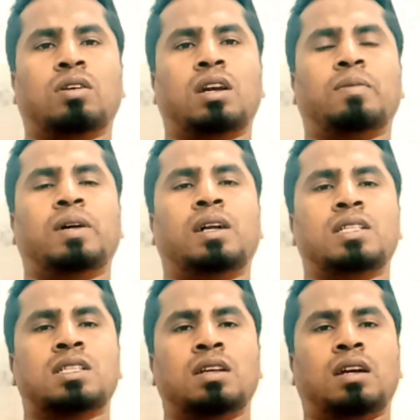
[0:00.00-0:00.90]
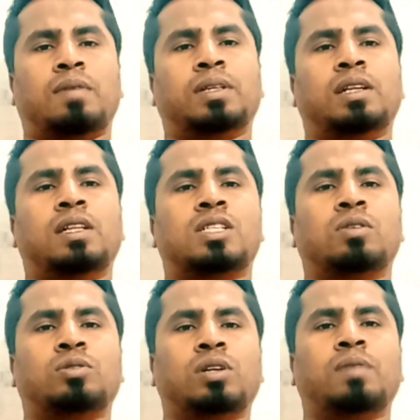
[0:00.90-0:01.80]
করোনা ভাইরাস আমাদের
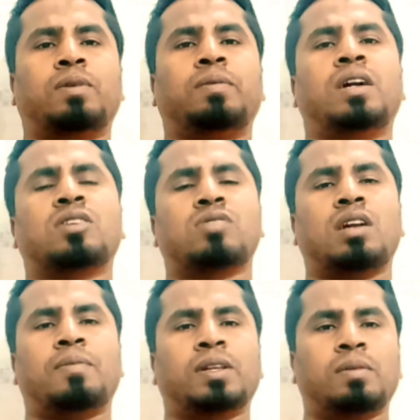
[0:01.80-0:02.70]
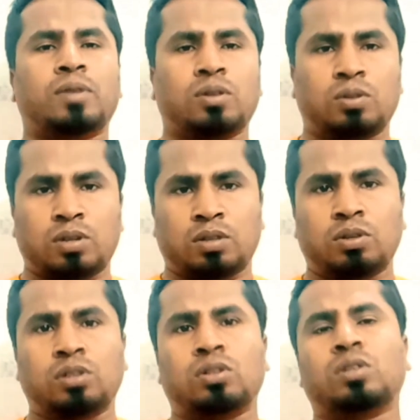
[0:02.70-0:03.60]
দেশেও ছড়িয়ে পড়বে আসলে আমাদের মতো
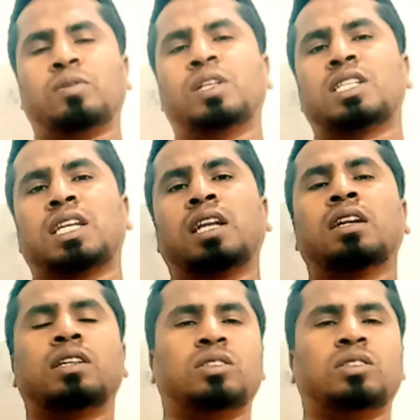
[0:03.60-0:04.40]
দরিদ্রতম দেশে